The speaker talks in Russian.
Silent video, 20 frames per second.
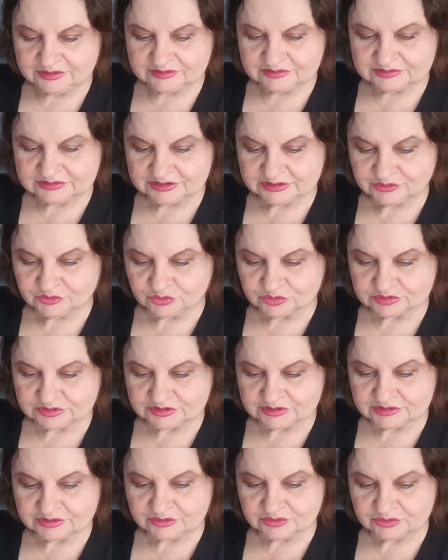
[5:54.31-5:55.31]
на
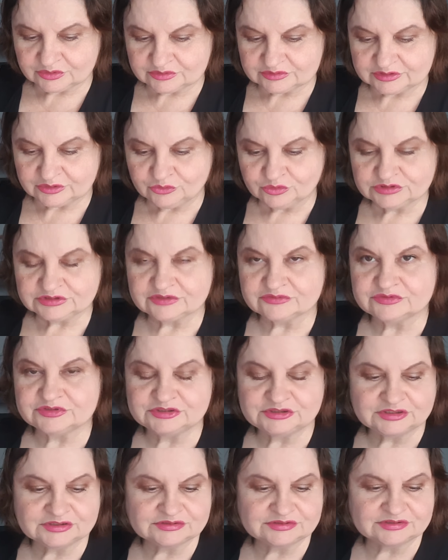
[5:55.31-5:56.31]
лодке на, на остров
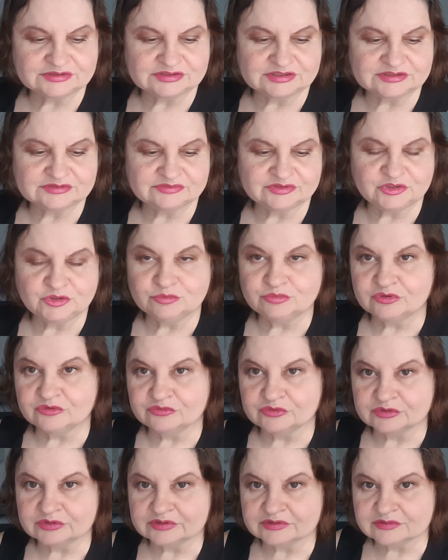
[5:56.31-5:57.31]
встречаться со своей
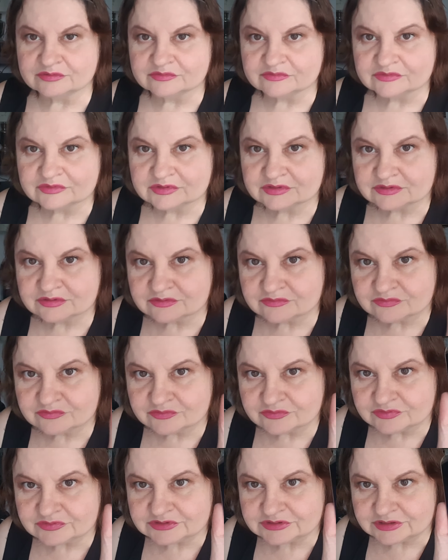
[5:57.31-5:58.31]
любовью там,
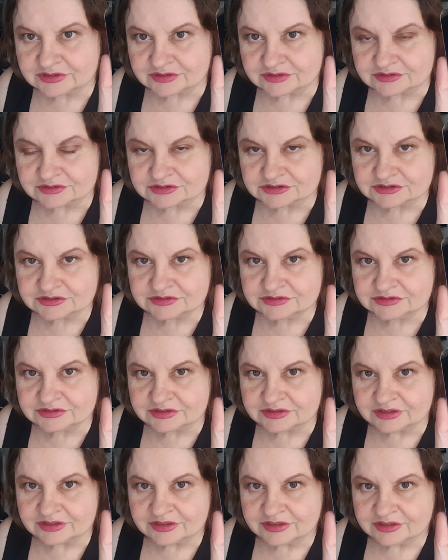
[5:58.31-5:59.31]
всей
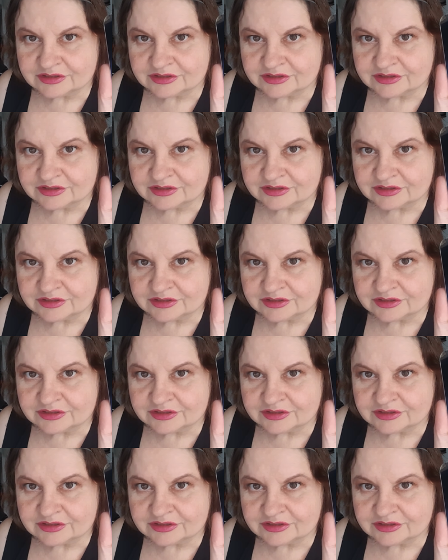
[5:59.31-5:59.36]
жизни.